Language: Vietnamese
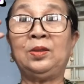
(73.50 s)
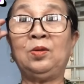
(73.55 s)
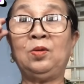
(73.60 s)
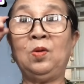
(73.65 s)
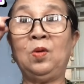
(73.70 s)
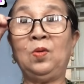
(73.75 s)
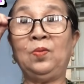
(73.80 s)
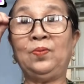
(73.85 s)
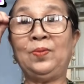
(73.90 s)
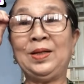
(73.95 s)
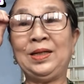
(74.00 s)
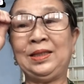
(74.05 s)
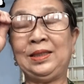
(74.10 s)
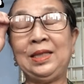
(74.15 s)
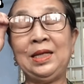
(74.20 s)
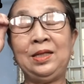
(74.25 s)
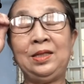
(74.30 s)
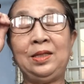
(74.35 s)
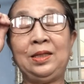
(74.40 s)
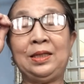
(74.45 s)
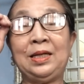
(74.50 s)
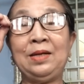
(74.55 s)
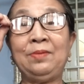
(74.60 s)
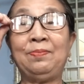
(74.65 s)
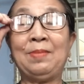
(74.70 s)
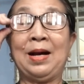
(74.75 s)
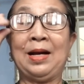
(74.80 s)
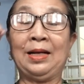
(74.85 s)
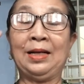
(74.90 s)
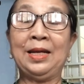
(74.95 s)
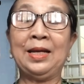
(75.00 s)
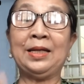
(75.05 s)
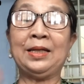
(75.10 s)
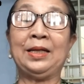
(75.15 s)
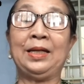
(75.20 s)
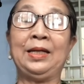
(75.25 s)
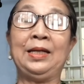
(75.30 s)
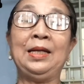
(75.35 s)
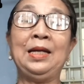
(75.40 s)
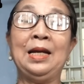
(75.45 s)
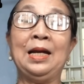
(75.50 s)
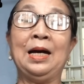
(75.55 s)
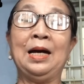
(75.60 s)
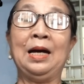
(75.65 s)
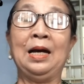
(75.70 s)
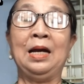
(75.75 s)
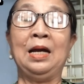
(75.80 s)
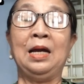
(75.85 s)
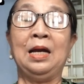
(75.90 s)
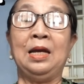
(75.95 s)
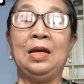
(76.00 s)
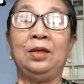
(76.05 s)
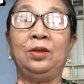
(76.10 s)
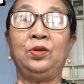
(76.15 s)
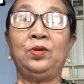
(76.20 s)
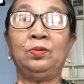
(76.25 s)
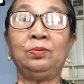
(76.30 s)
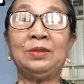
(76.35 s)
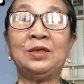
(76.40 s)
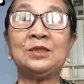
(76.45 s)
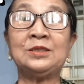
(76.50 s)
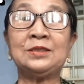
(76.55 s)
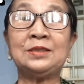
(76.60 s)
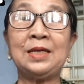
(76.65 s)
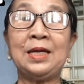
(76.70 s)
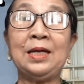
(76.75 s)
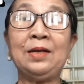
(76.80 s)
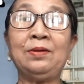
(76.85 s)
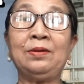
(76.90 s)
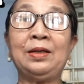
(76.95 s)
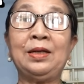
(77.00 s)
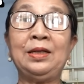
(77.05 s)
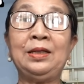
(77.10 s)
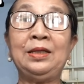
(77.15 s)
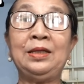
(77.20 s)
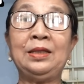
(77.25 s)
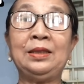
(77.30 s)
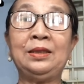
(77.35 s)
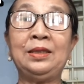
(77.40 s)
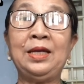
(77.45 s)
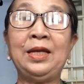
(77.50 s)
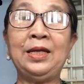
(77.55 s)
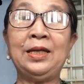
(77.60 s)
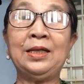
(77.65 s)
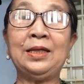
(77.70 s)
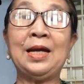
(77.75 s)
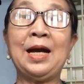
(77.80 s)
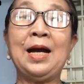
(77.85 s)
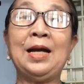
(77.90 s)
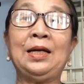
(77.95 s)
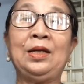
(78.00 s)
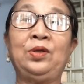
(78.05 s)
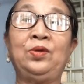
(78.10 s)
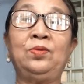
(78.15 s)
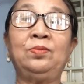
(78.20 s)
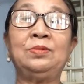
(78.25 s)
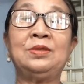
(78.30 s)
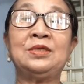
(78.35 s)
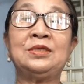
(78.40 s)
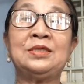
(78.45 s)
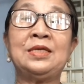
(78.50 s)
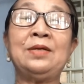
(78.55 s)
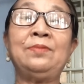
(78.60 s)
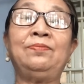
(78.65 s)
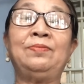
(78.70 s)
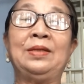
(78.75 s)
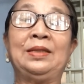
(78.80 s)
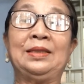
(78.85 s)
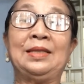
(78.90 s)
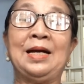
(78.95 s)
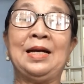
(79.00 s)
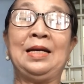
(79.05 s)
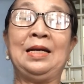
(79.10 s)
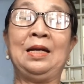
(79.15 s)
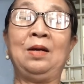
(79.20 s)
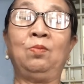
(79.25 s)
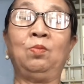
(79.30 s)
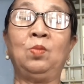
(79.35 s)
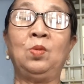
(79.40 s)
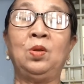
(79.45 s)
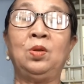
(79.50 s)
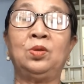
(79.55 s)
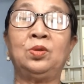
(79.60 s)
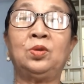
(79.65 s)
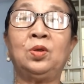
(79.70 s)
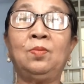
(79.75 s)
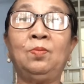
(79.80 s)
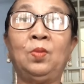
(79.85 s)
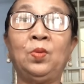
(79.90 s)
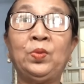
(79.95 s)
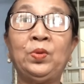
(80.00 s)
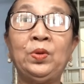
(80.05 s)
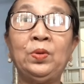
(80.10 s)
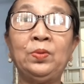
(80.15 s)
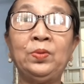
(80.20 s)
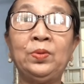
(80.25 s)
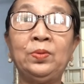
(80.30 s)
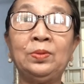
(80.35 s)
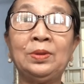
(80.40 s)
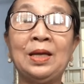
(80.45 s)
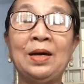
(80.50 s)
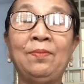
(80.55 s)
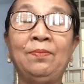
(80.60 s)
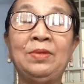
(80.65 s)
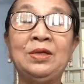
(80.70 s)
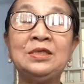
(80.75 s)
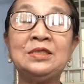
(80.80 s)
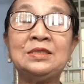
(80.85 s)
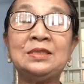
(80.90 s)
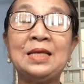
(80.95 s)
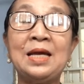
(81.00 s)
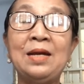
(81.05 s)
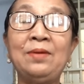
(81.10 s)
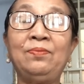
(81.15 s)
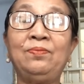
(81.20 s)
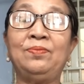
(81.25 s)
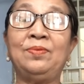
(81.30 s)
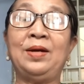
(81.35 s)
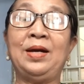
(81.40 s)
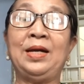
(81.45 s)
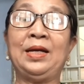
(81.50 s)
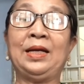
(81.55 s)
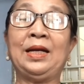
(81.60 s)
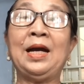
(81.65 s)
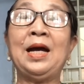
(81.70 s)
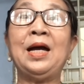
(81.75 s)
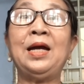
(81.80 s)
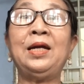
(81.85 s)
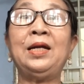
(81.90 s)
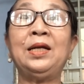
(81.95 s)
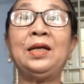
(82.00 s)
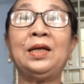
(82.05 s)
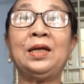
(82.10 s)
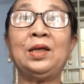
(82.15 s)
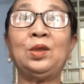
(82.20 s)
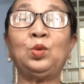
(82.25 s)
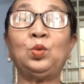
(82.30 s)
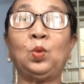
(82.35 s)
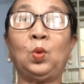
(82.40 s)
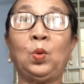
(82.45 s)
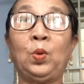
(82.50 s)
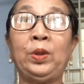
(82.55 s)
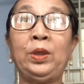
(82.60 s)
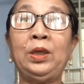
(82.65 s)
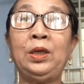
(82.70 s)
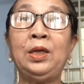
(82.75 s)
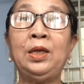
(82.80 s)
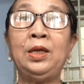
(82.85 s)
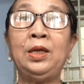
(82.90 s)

cô phân tích cho các bạn nghe kỹ là chúng ta xét cái thiên can là chúng ta xét về tài lộc rồi một chút chúng ta mới xét về cái cái tuổi